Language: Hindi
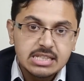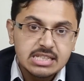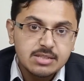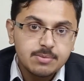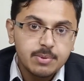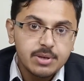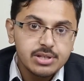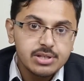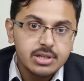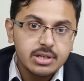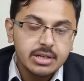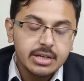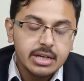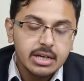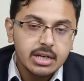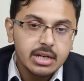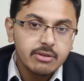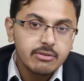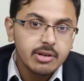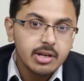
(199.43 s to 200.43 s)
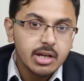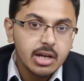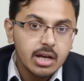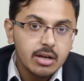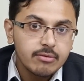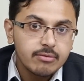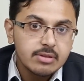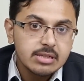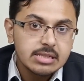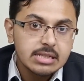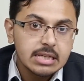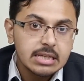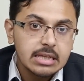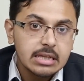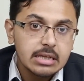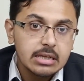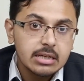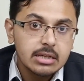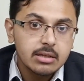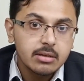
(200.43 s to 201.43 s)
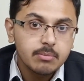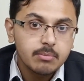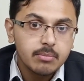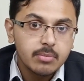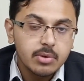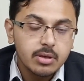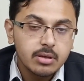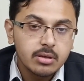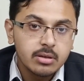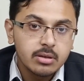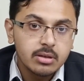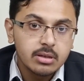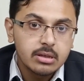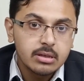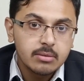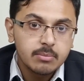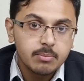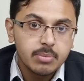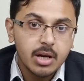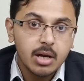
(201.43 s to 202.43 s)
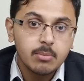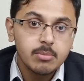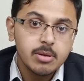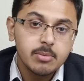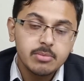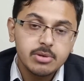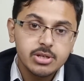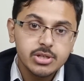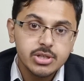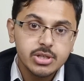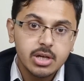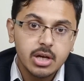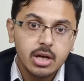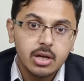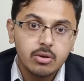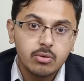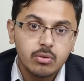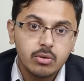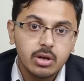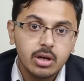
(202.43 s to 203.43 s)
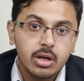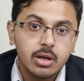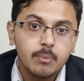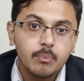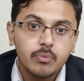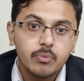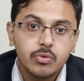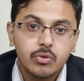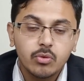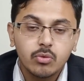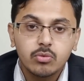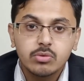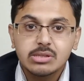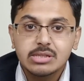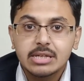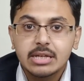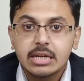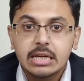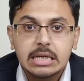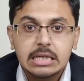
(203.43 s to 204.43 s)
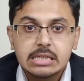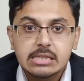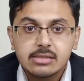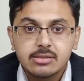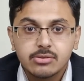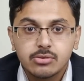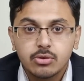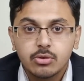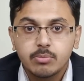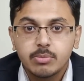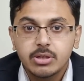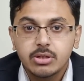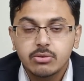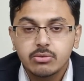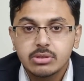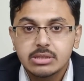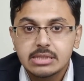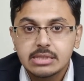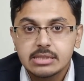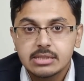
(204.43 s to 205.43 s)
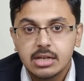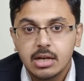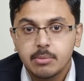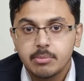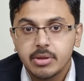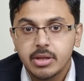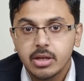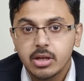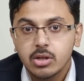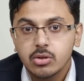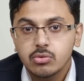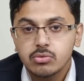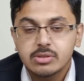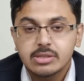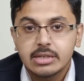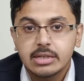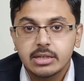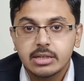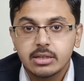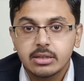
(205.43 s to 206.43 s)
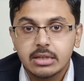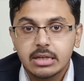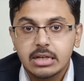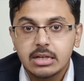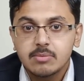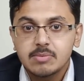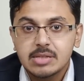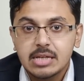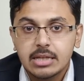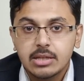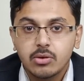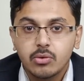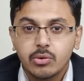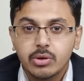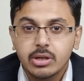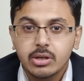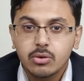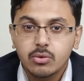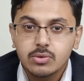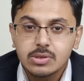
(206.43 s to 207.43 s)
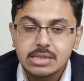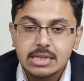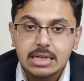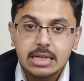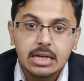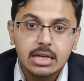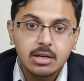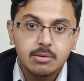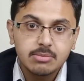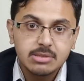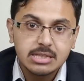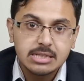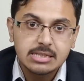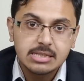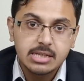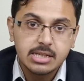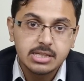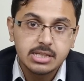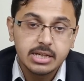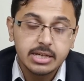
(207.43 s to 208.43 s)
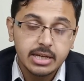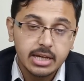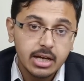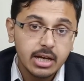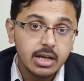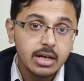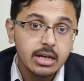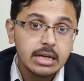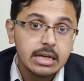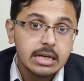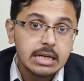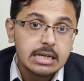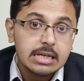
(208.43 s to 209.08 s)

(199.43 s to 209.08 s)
जिस पेशेंट का लिवर काफ़ी ज़्यादा प्रॉब्लम का शिकार होगा तो उसे जो भी कोई चीज़ आप देंगे तो उसकी तलब ज़्यादा होगी कि उसे गर्म चीज़ दी जाए या